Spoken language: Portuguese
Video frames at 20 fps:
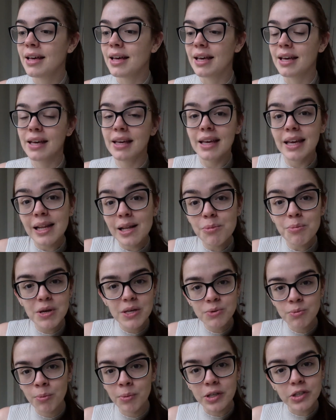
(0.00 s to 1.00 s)
é, ele
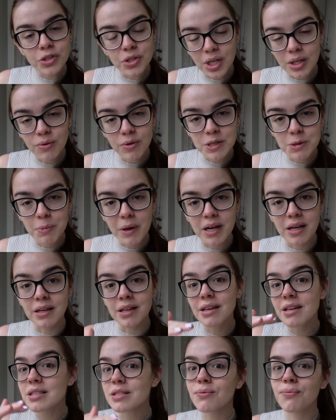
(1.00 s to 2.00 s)
mesmo mexendo as
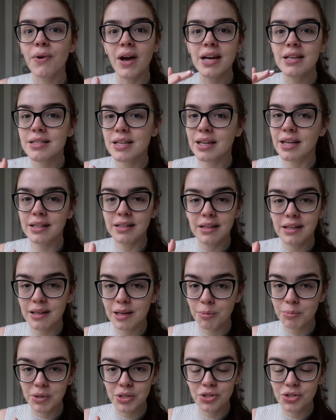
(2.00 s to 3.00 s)
perninhas, faz a
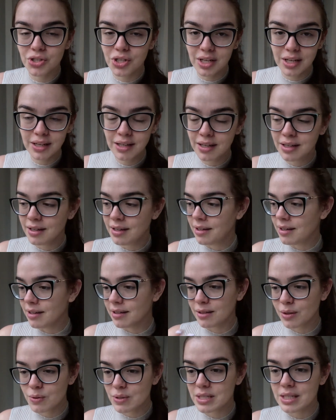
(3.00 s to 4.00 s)
cadeirinha mexer,
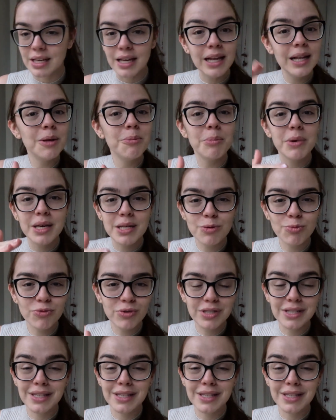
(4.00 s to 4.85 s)
então assim, ele mesmo